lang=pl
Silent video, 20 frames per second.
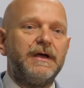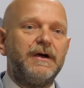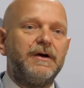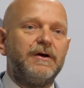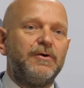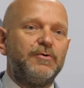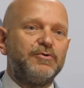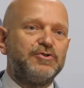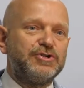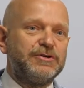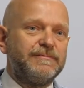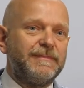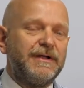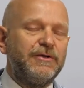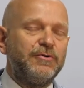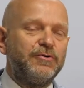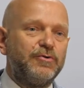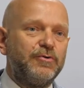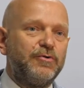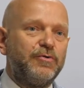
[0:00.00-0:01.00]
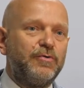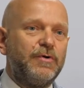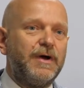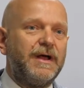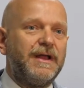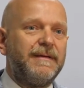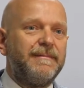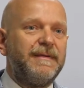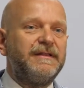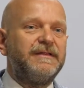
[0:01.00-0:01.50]
e, utrzymaniu ruchu
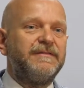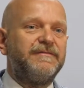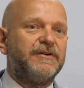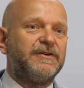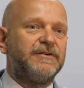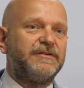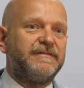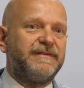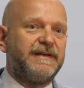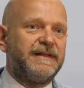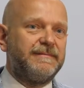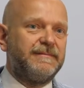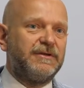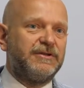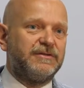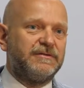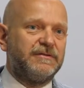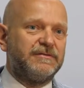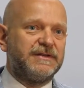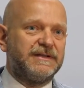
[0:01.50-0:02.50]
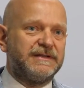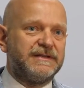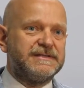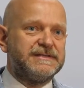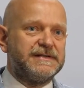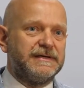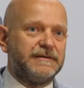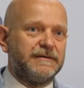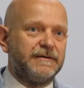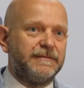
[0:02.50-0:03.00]
elementy wykonywane metodą
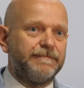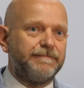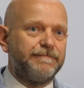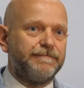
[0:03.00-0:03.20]
tradycyjną.